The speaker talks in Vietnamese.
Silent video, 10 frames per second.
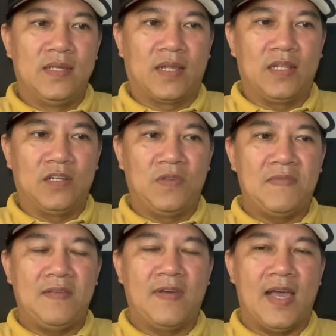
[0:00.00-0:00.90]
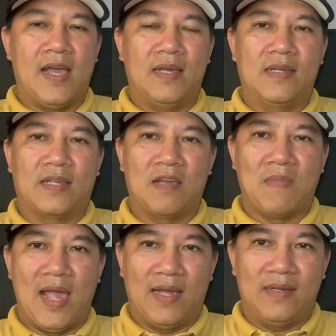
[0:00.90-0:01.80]
Kính thưa quý vị và các
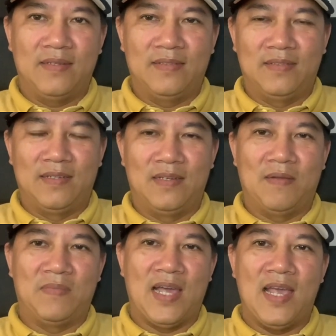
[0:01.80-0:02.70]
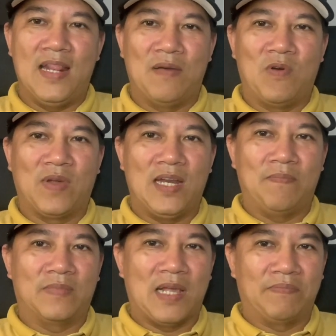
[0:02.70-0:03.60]
bạn, à, năm nay là một cái
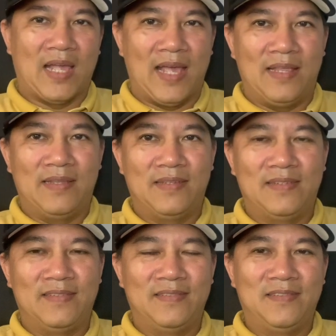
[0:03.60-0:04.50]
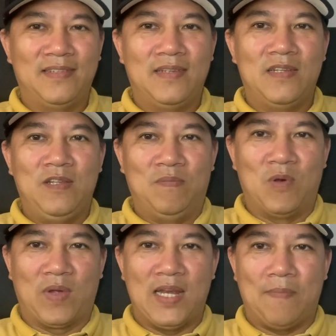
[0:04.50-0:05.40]
năm tam tai,
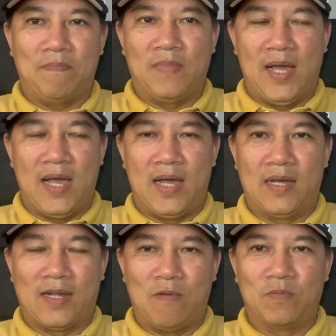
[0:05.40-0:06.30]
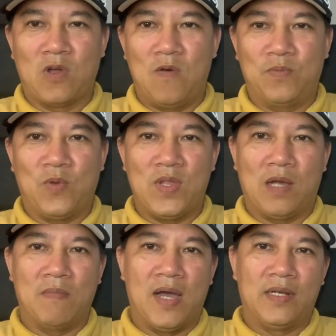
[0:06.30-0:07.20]
một cái năm mà không tốt cho
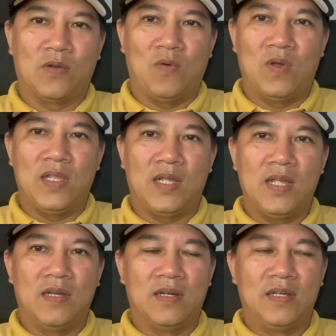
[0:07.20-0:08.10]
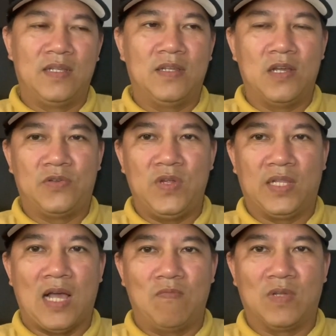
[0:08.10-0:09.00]
vận mệnh của những cái người à,
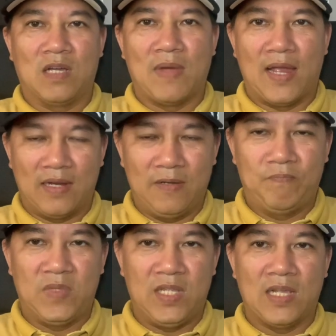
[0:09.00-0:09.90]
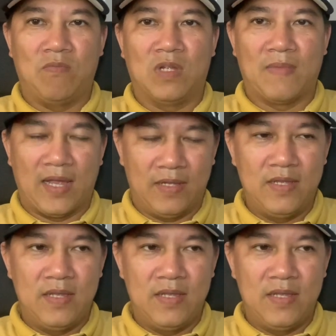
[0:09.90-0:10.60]
truyền thông các bạn, truyền thông các bạn.